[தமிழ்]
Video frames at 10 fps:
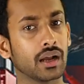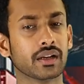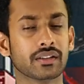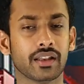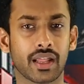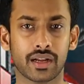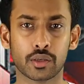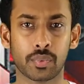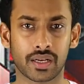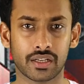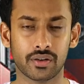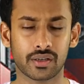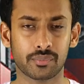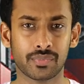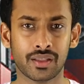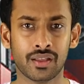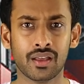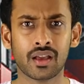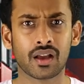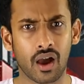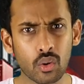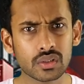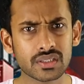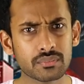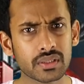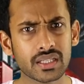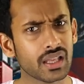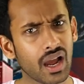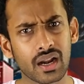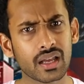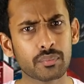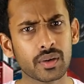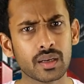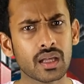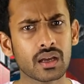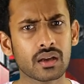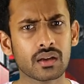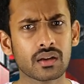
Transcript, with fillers: அகிர்தினியா என்று பார்க்க வேண்டும் ஹவுஸ் என்பது ஆனா பெண்ணா